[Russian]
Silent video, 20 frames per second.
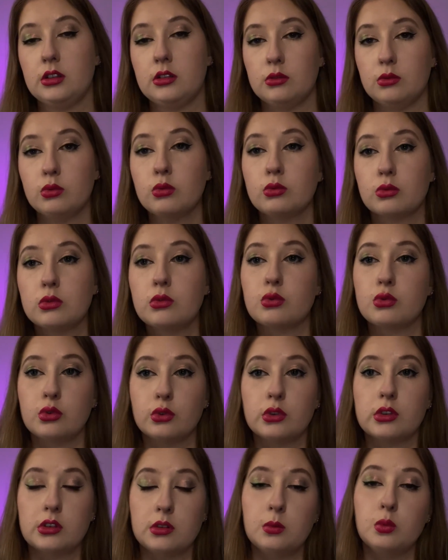Ну
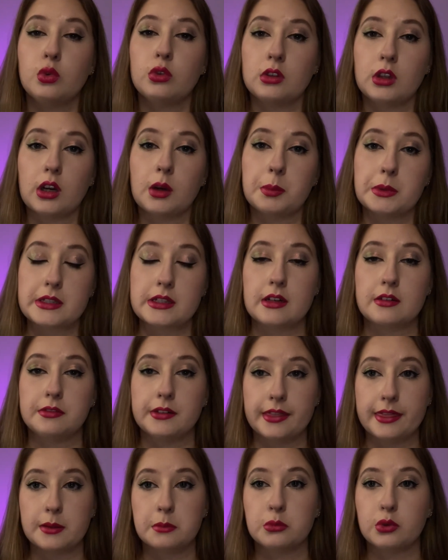все, к нему так по
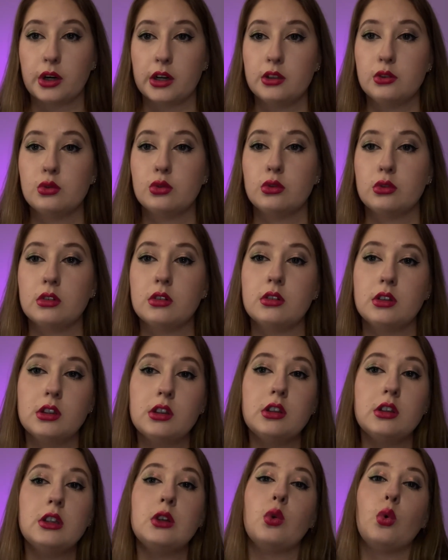сарафанному радио и,
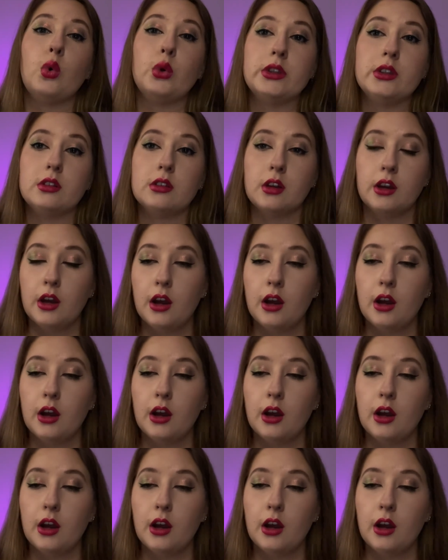и ходит.